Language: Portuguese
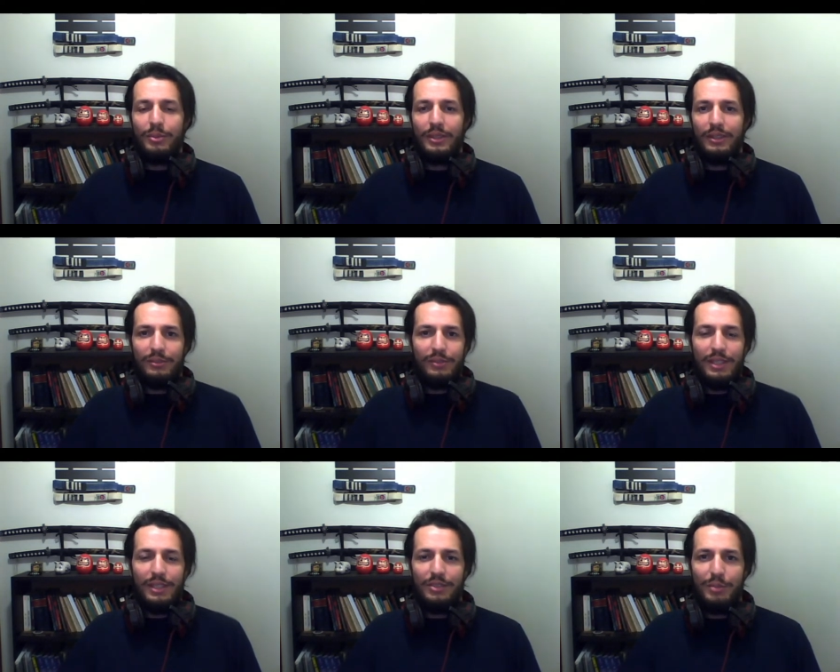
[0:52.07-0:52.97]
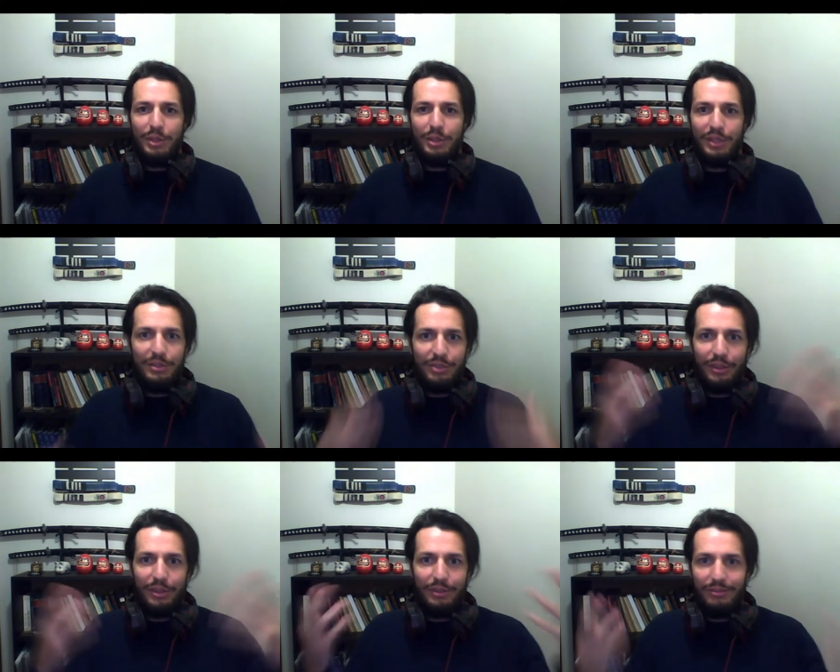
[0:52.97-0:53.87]
Não, não é essa a minha
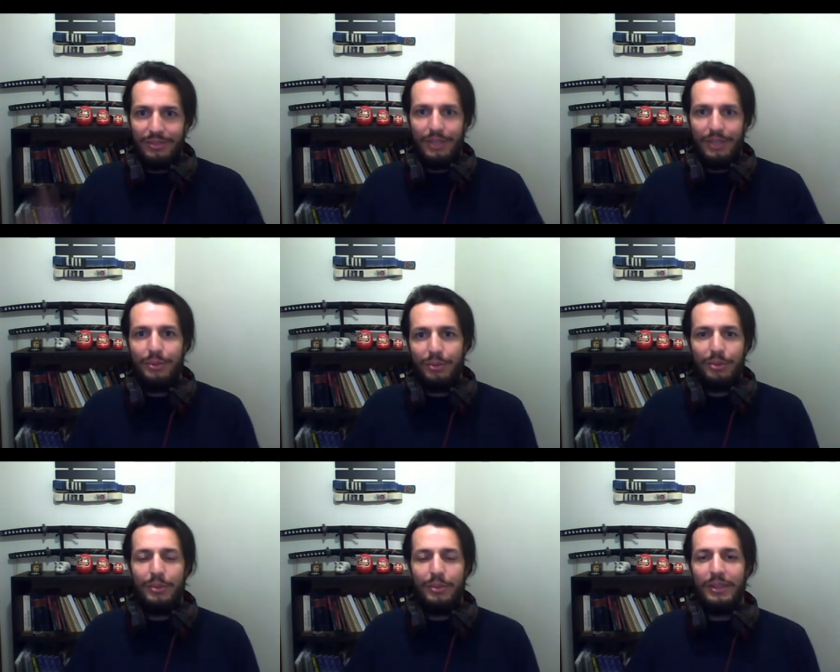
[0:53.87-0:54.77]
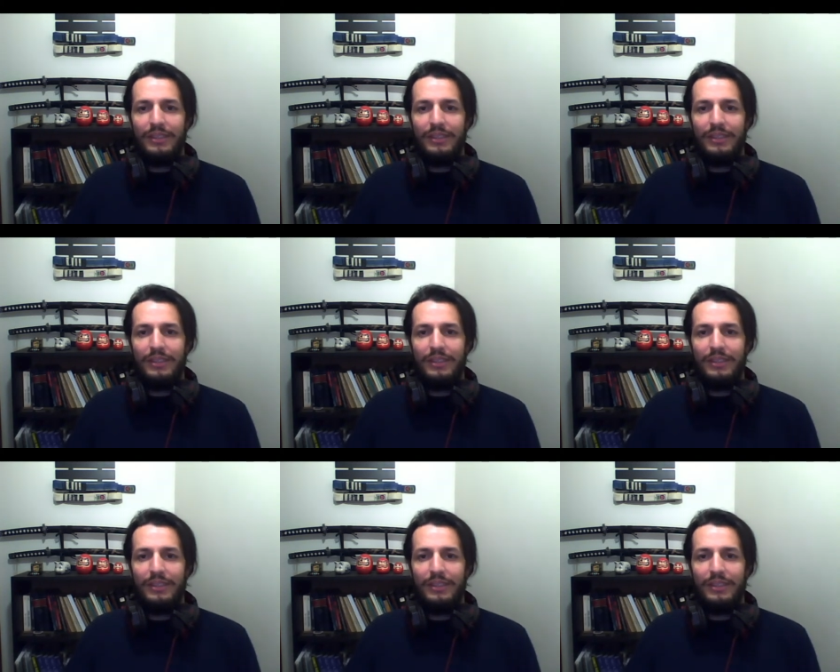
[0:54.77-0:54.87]
intenção, virar youtuber.